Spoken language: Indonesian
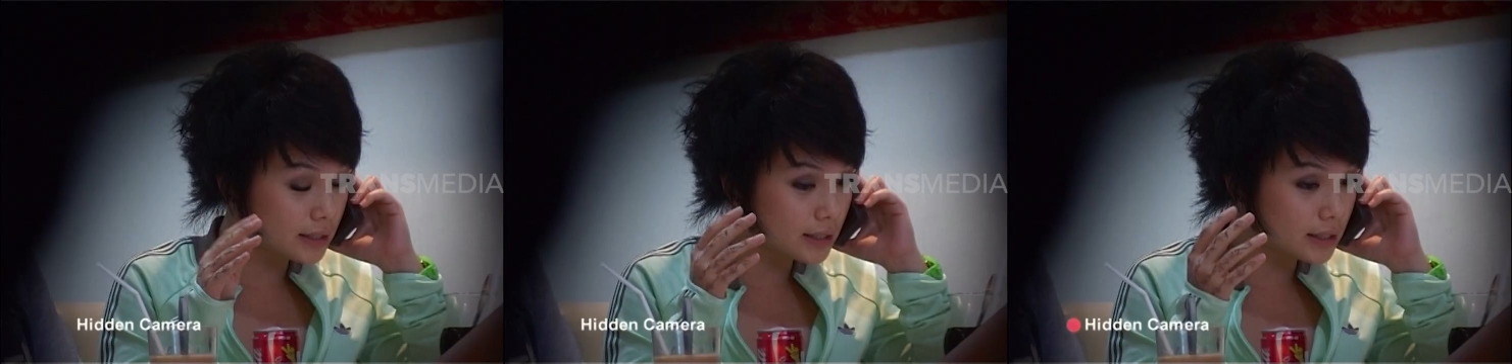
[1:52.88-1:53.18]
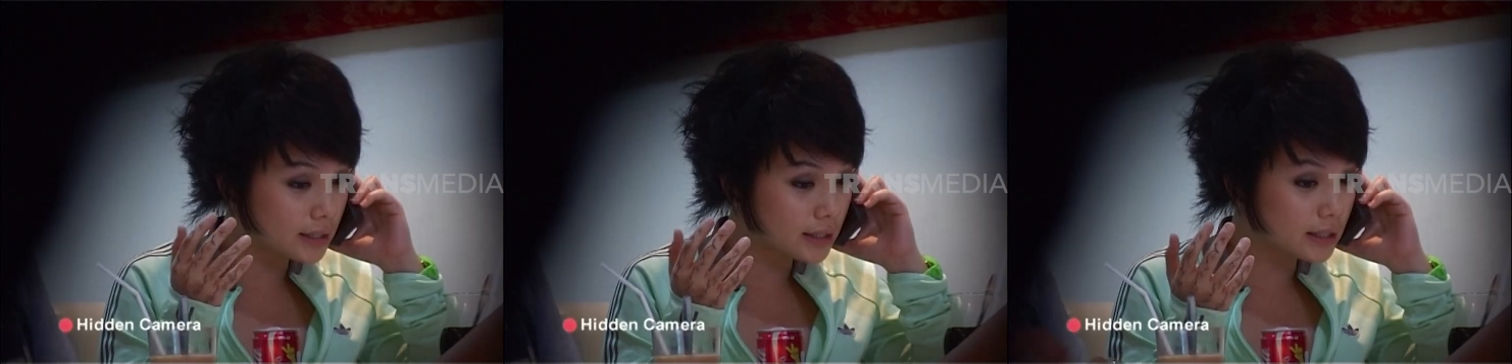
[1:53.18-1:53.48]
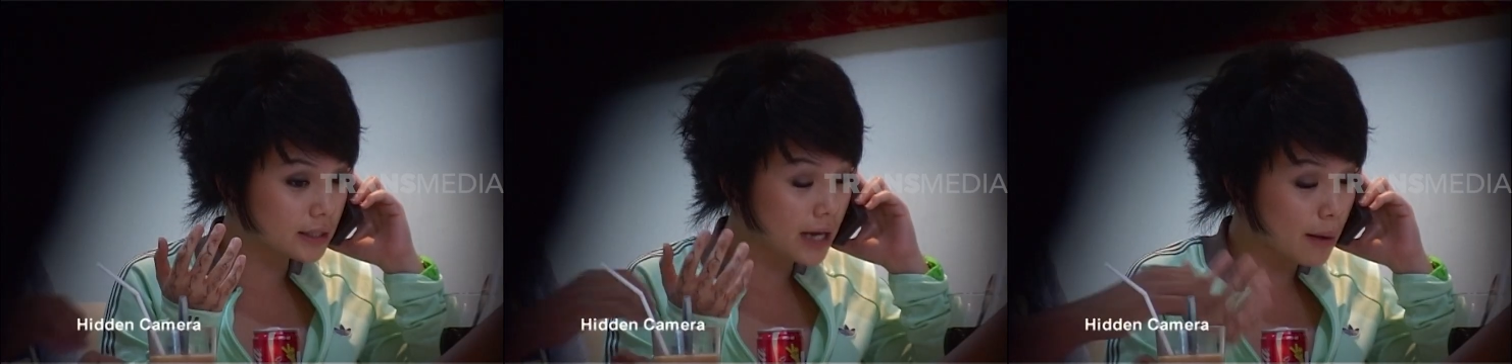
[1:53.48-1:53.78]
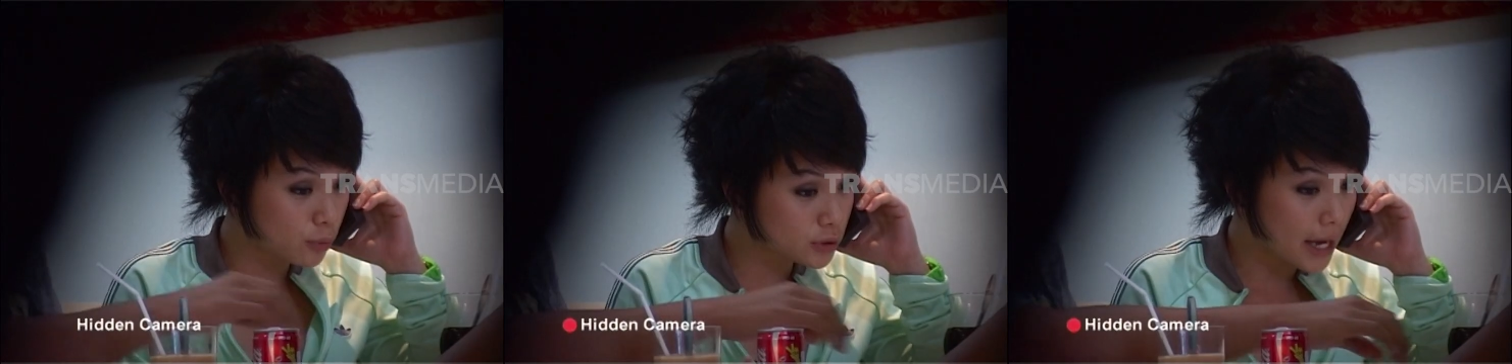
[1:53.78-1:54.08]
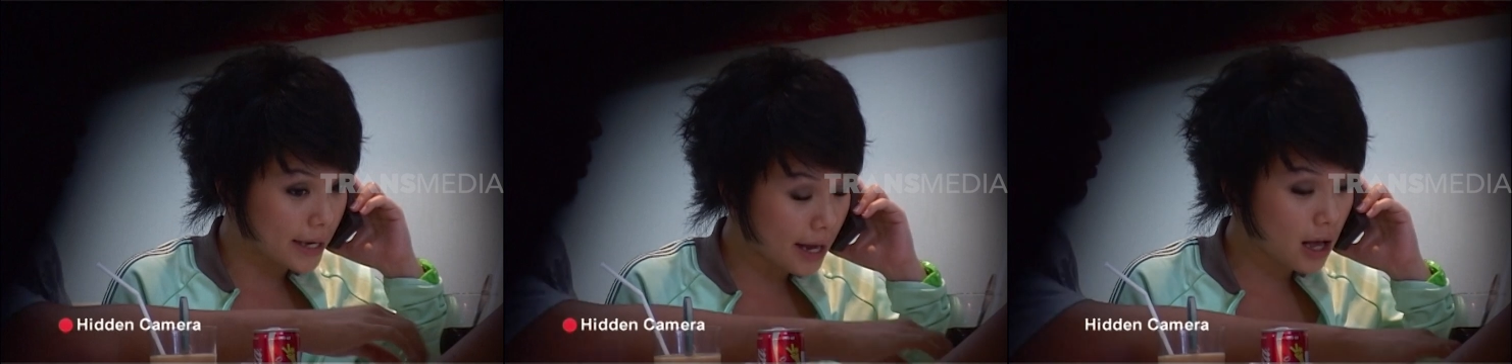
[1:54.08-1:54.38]
di
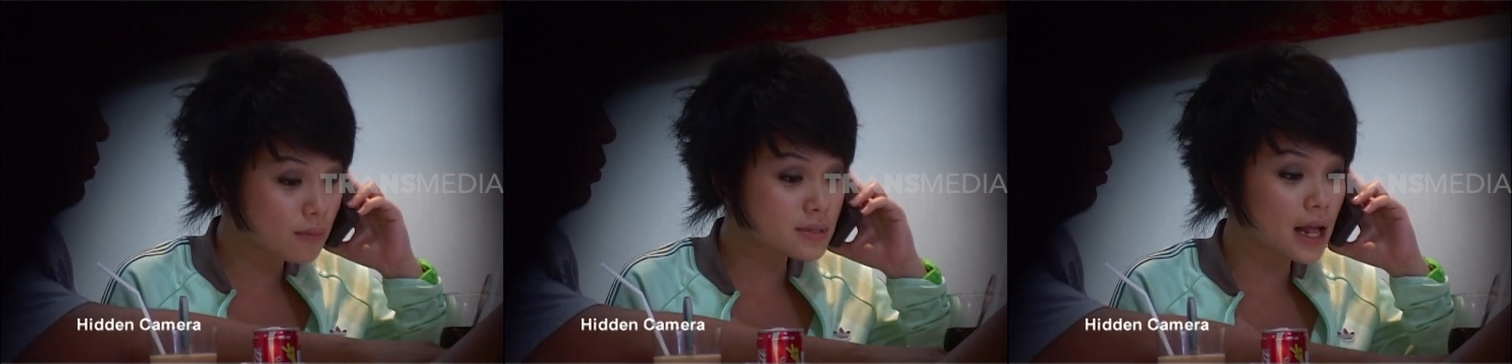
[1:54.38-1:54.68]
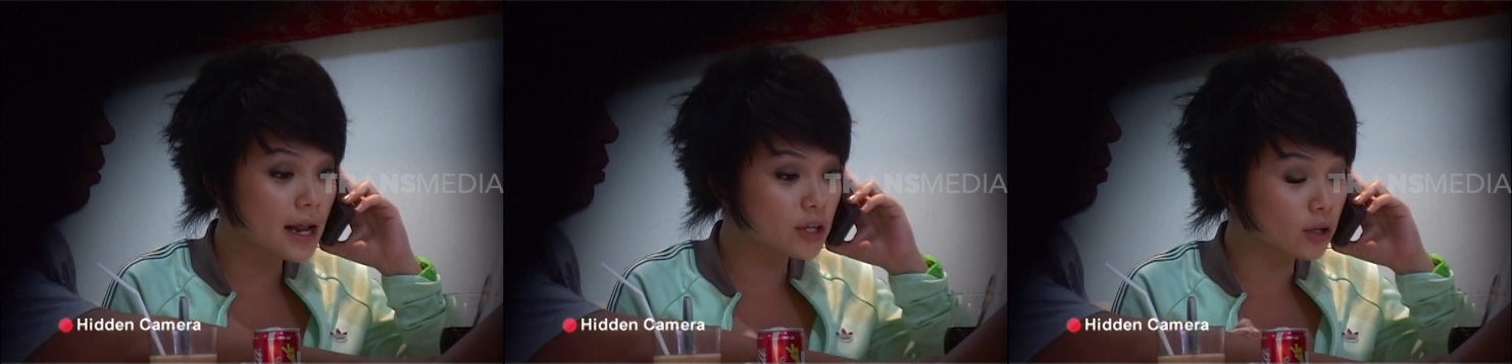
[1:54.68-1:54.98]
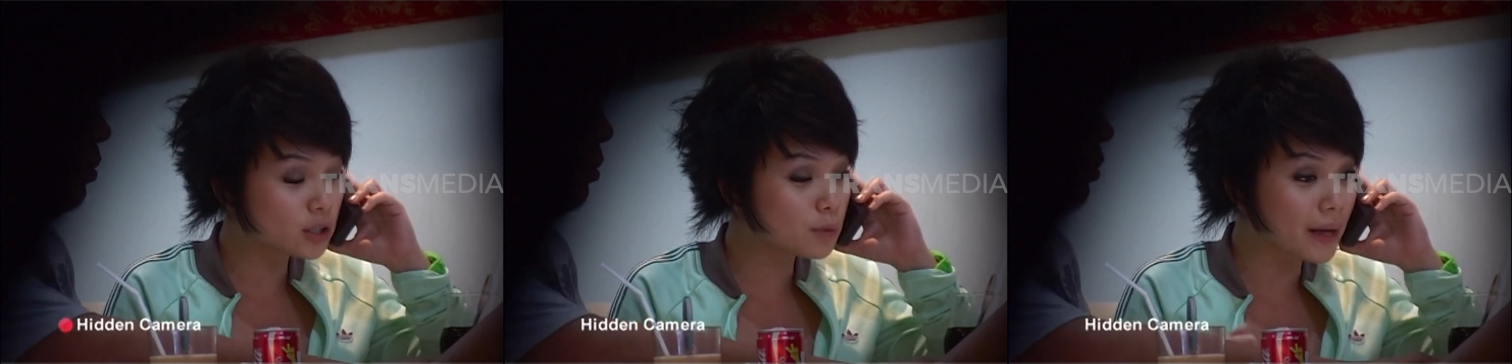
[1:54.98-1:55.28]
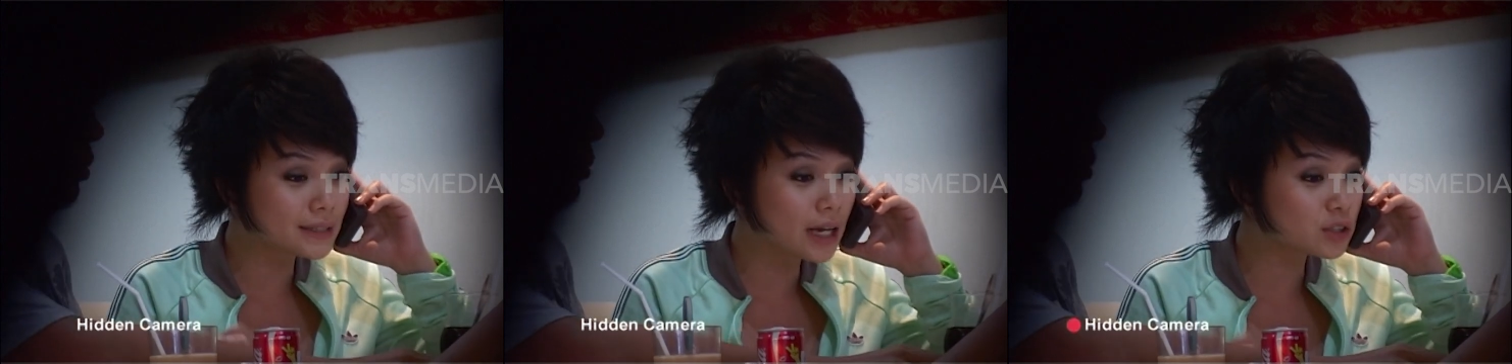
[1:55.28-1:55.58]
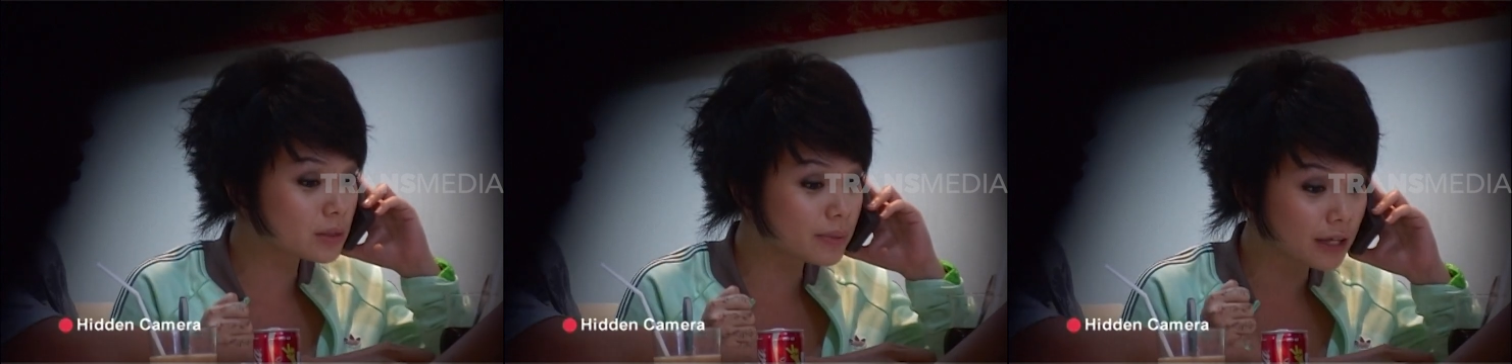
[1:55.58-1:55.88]
kampus saya kalau misalnya ada yang tuh pasti
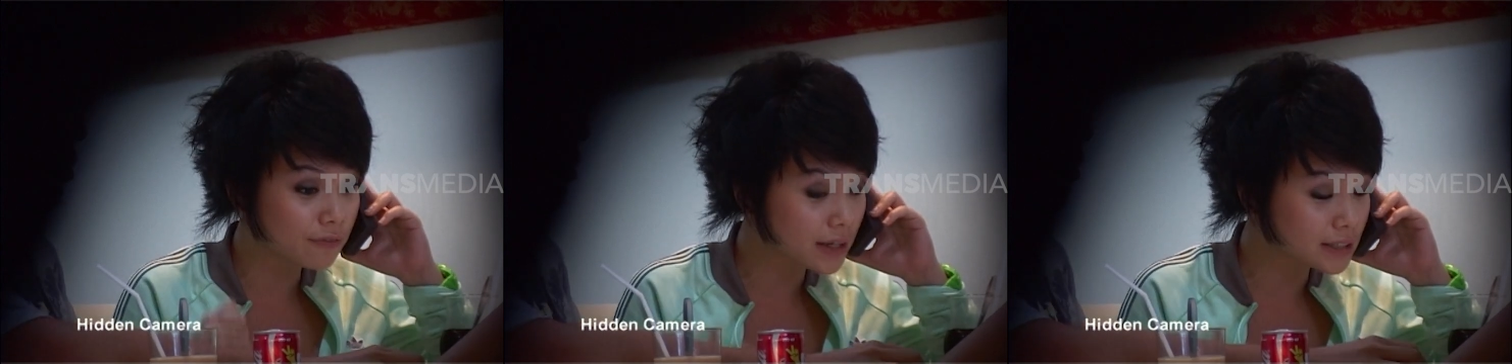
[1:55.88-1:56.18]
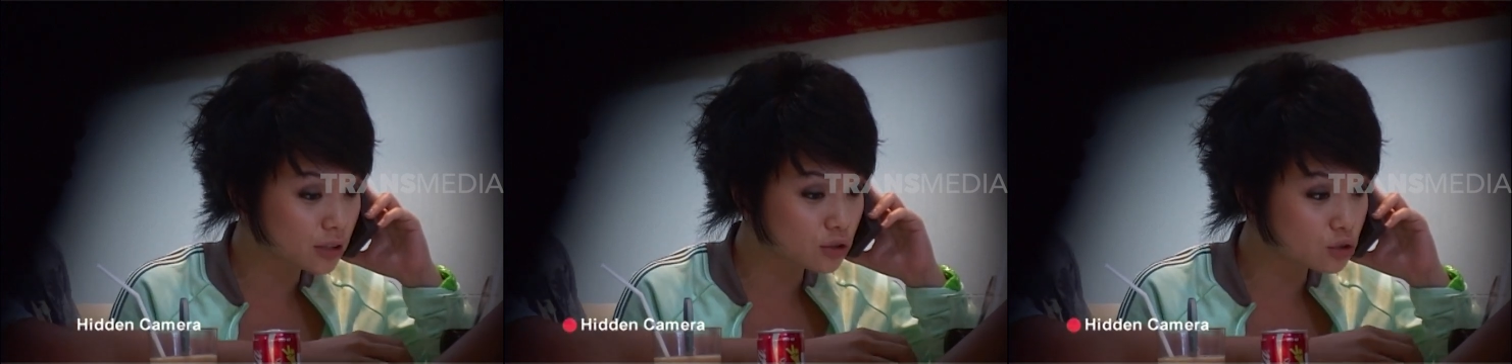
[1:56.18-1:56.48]
langsung dibikin file satu